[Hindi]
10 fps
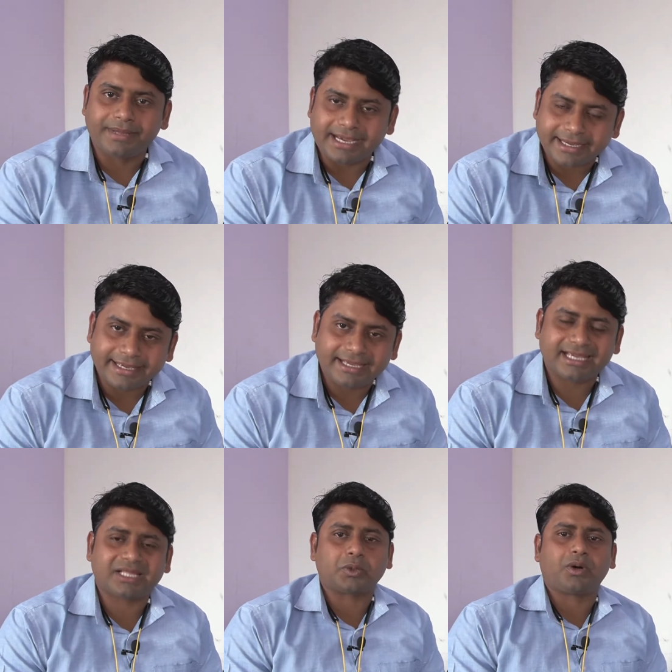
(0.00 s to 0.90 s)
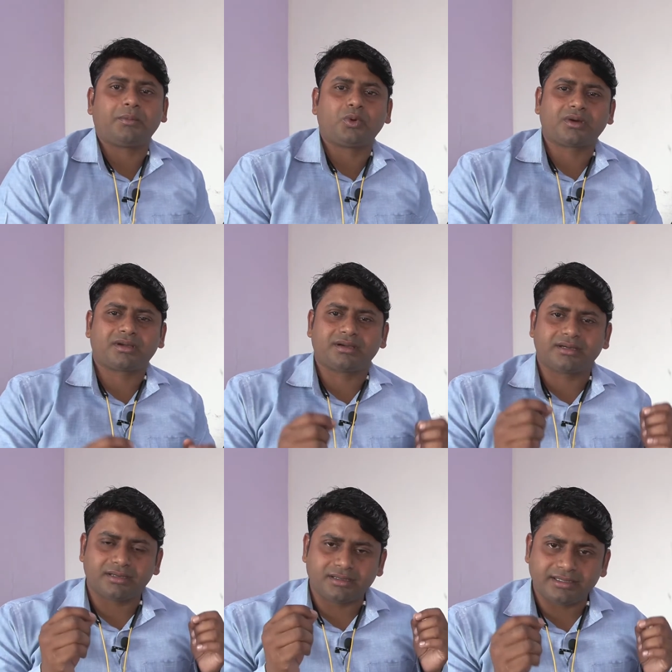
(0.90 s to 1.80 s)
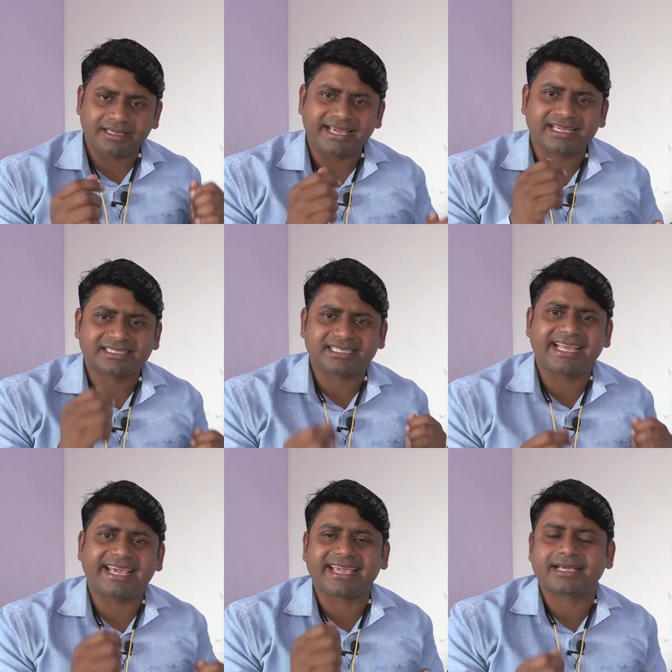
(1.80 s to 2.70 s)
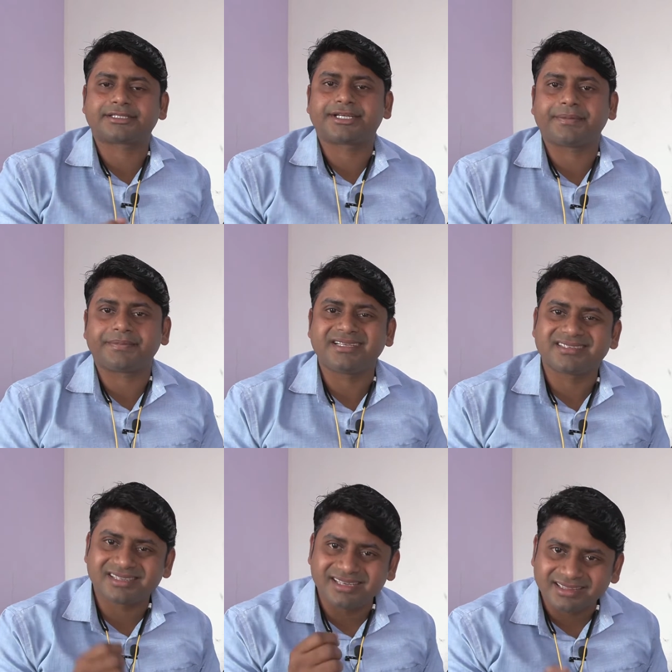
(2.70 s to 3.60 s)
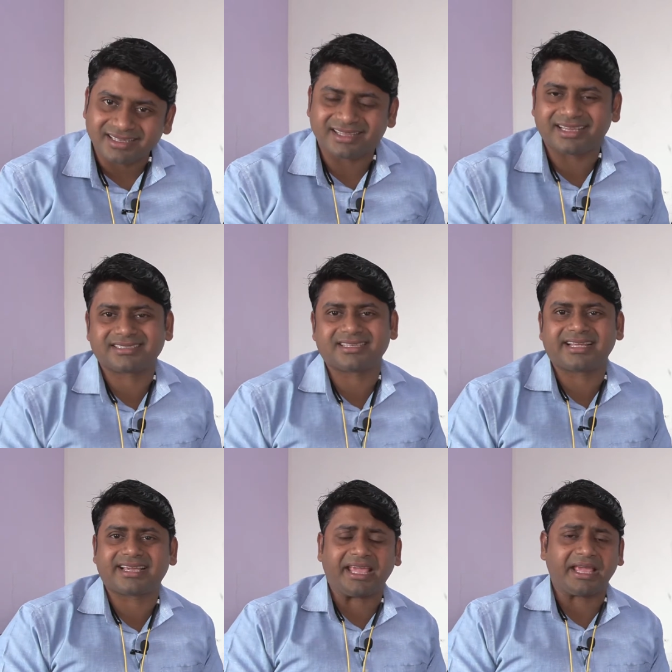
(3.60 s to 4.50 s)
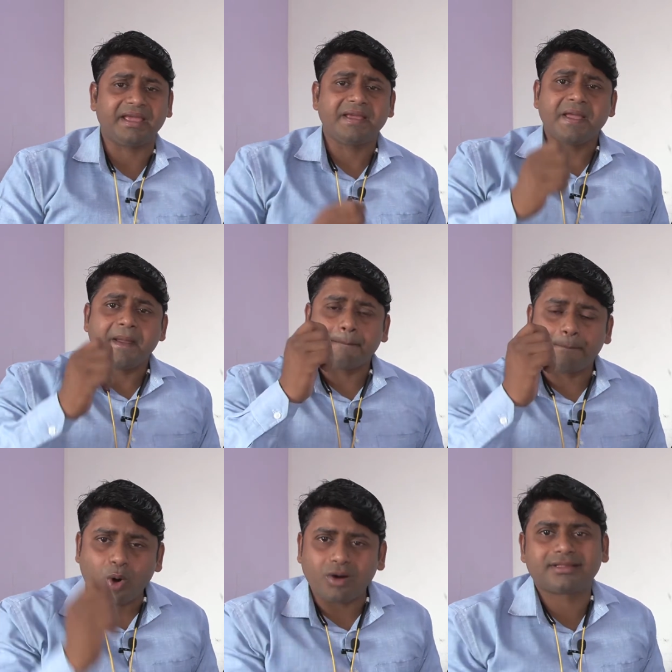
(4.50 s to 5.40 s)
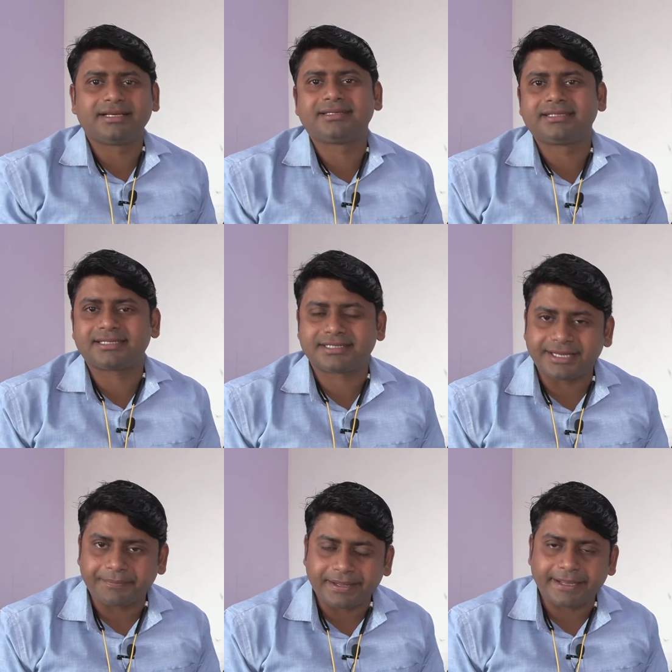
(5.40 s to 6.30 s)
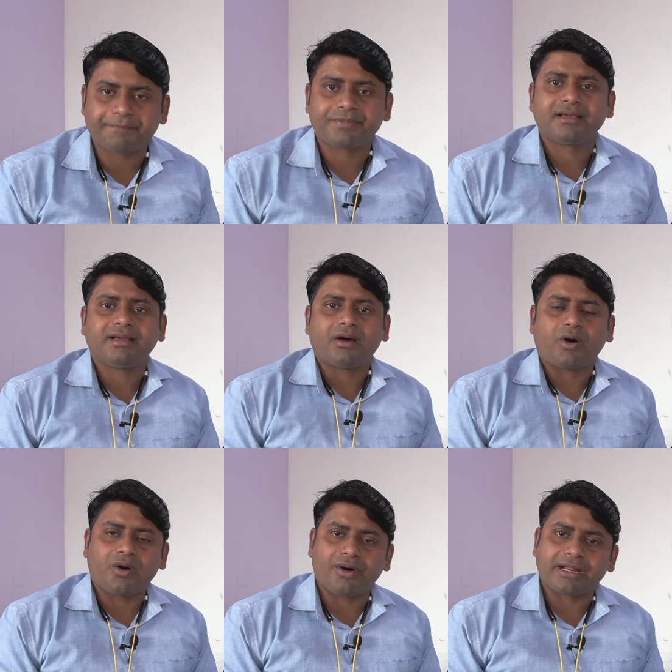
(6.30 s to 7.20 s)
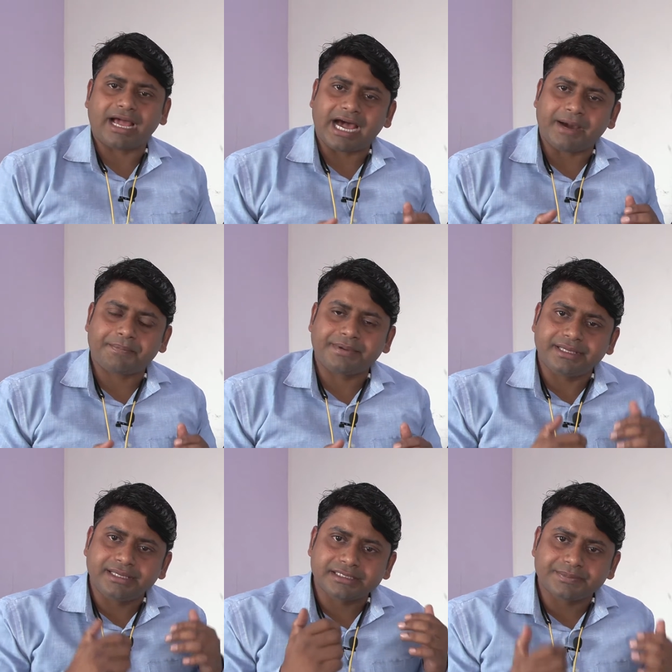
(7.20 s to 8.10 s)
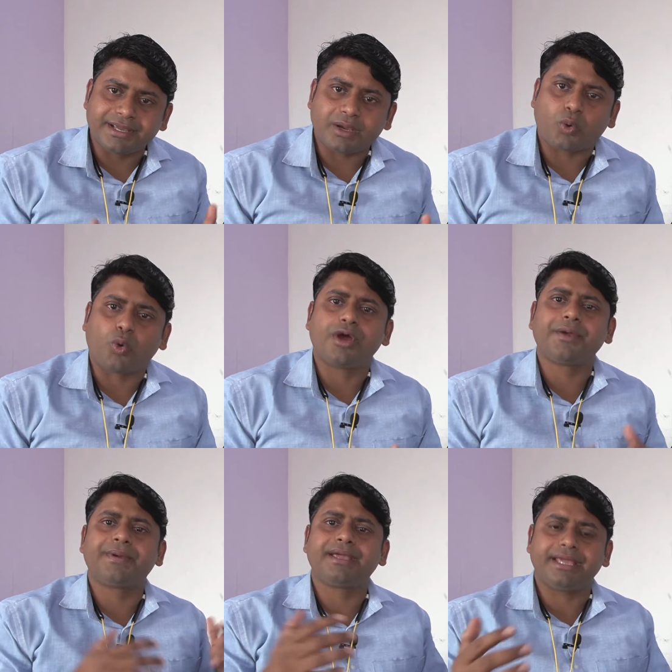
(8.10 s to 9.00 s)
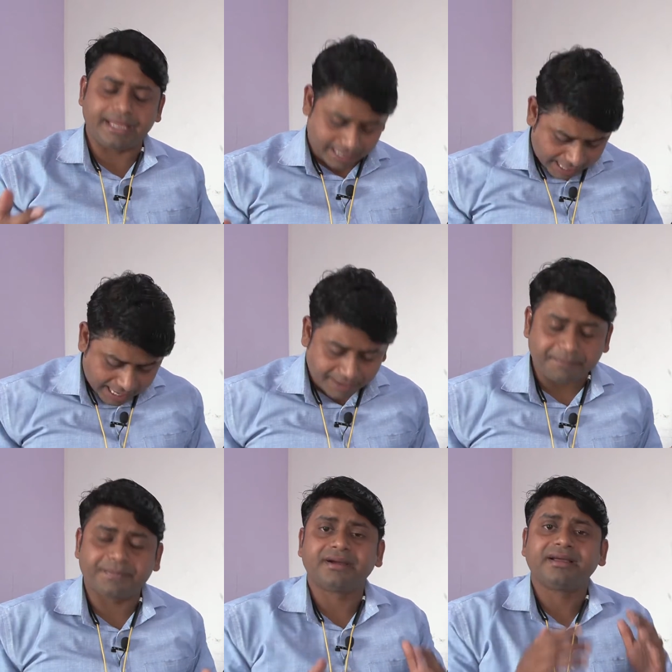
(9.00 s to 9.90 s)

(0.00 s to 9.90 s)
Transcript: में आ गए हैं तो हम लोग एक एक, एक स्टेप इजली तरीके से देखेंगे बहुत ही ईजी स्टेप है और आप इसमें कोई भी आप